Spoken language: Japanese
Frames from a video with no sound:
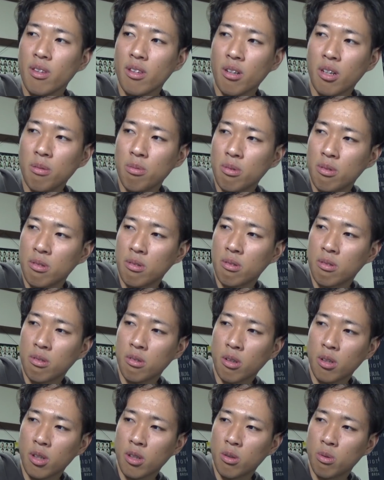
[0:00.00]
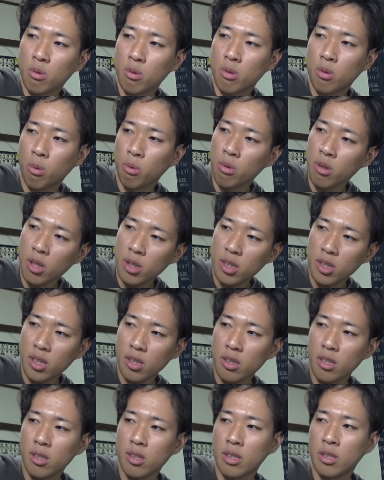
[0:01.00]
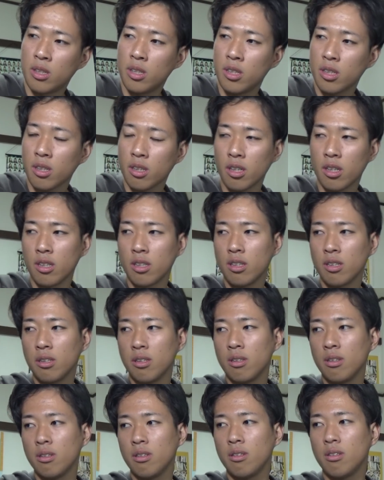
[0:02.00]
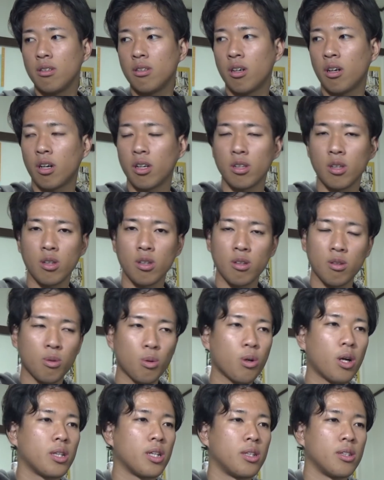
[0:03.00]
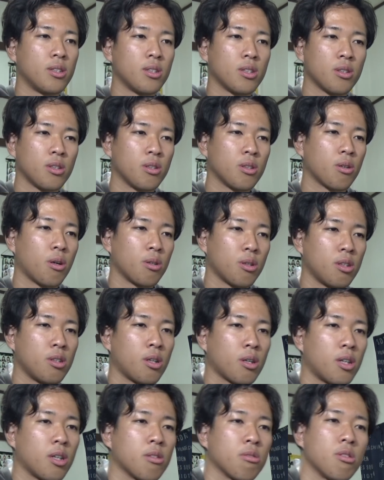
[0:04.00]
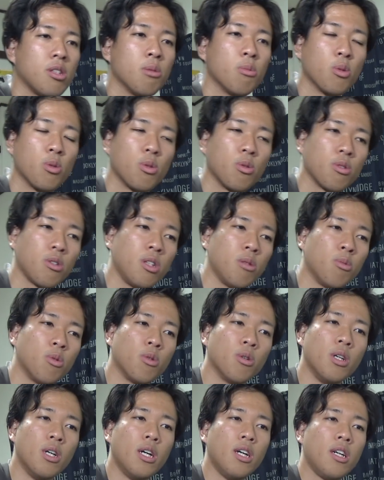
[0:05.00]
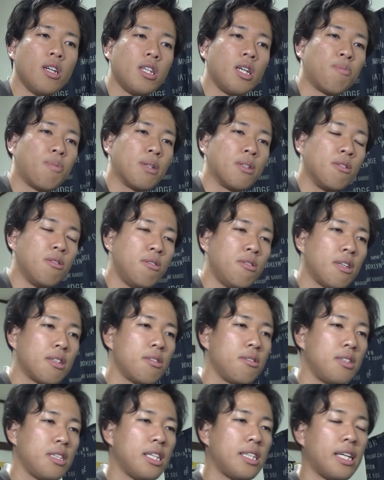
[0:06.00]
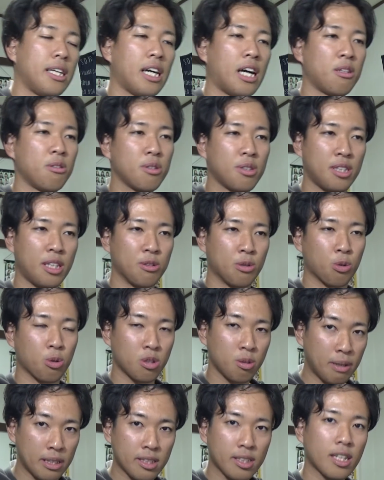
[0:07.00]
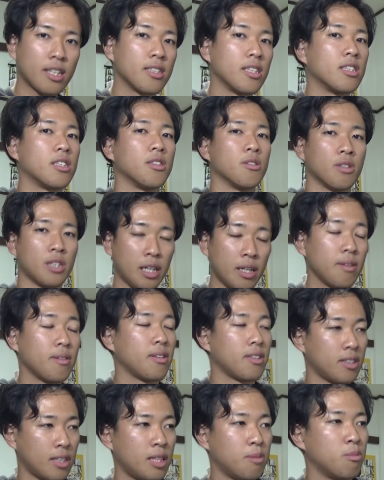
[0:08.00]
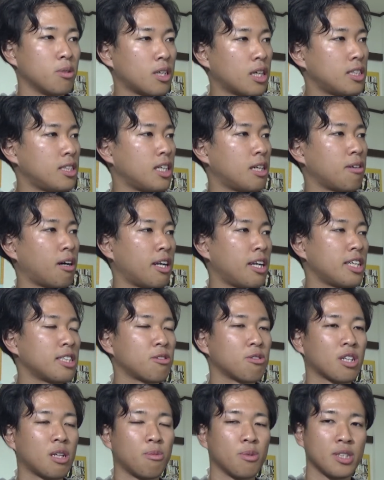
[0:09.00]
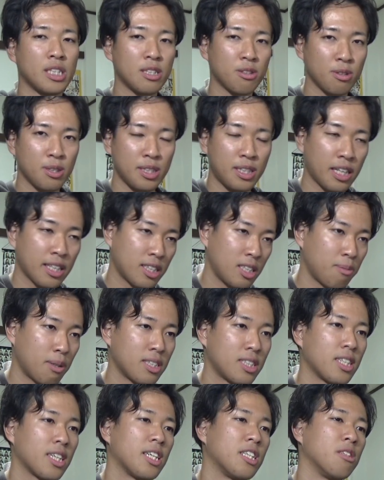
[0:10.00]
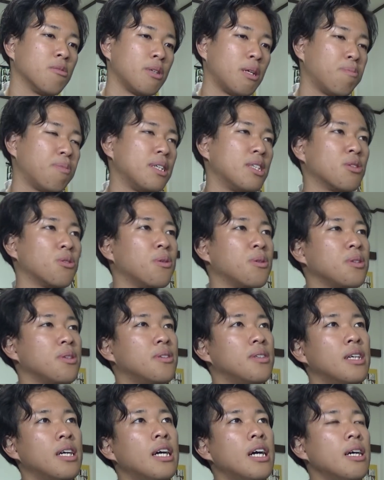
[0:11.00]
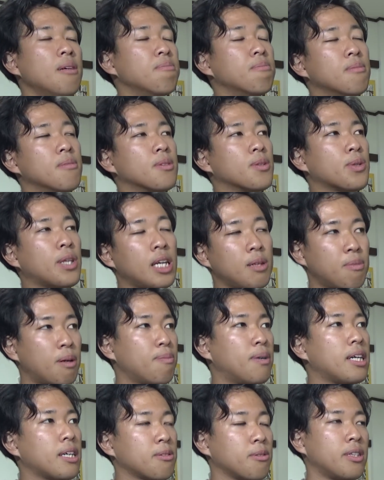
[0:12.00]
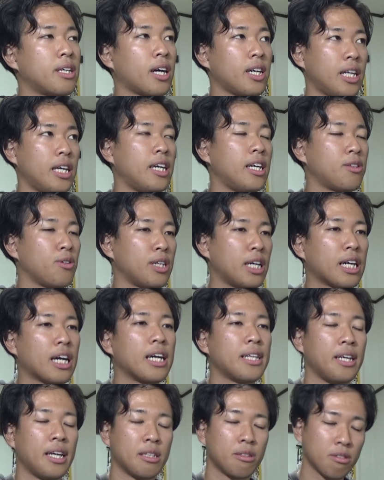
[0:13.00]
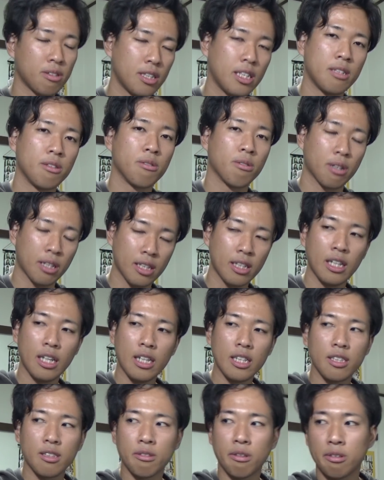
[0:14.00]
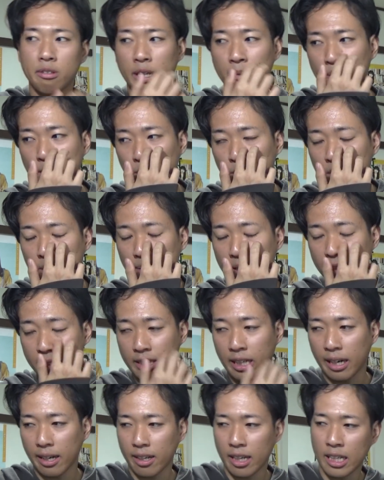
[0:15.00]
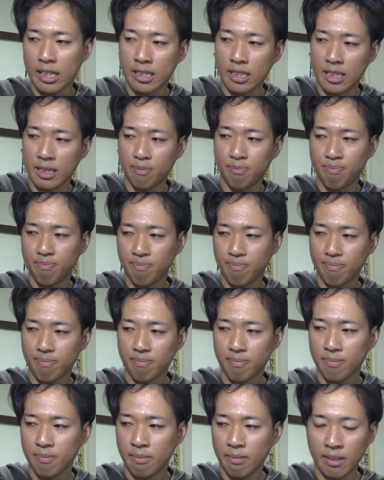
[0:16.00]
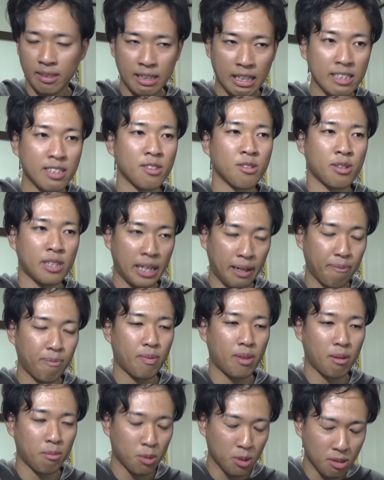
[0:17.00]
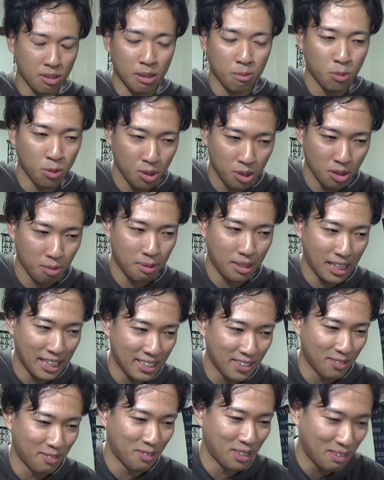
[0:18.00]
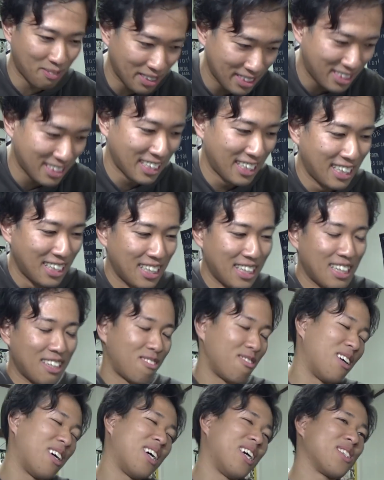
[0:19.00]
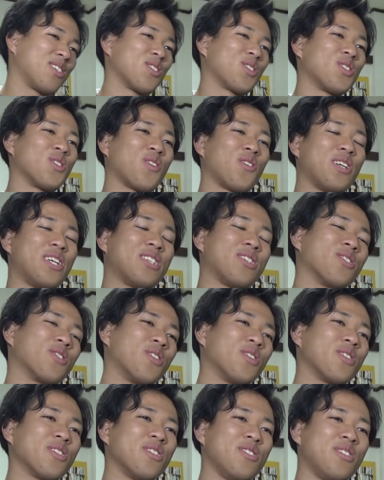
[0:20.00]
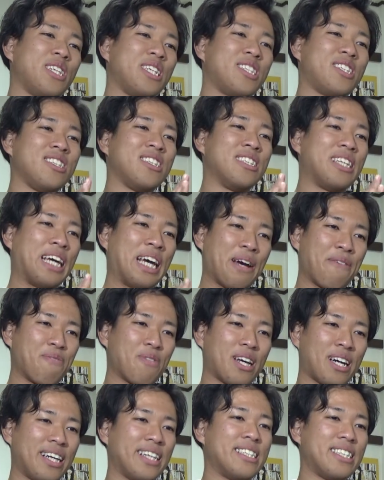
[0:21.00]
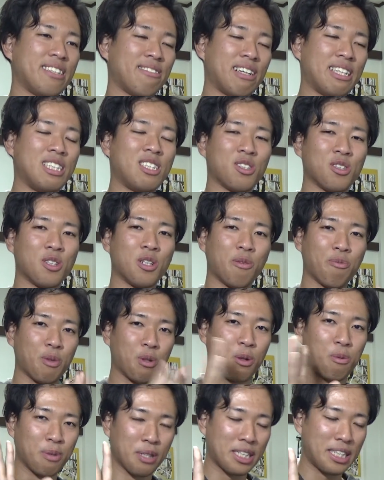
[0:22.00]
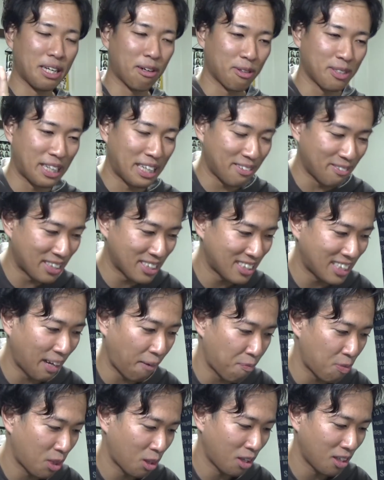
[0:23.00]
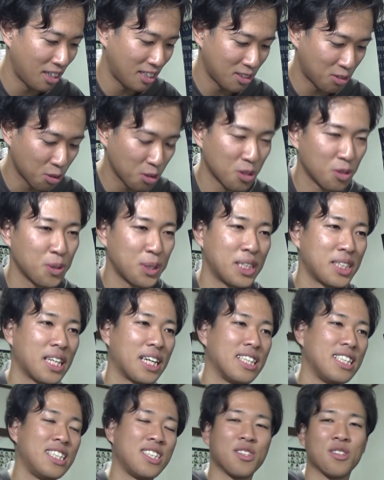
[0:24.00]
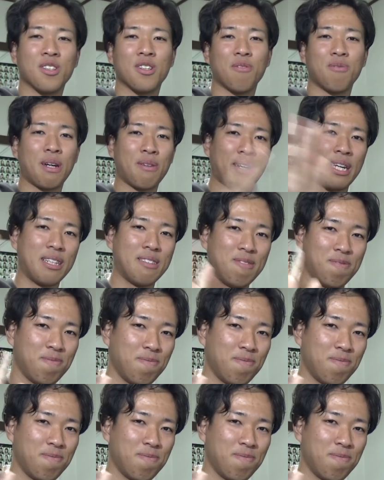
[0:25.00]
多分だけど、そんなにやんないで1時間半とかなんじゃないかな、長くても。でも、やっぱ USJ でやるっていう特別感ですよね。ね、昔嵐とかもディズニーでやってましたけれども、やっぱりそういう、テーマパークの中で、野外でやるっていうのが、すごくやっぱ特別な感じですので、僕は申し込みたいと思います。うわー、ちょっとこれすごく嬉しいね。はい、では以上、おみきでございました。速報でした。以上、バイバイ。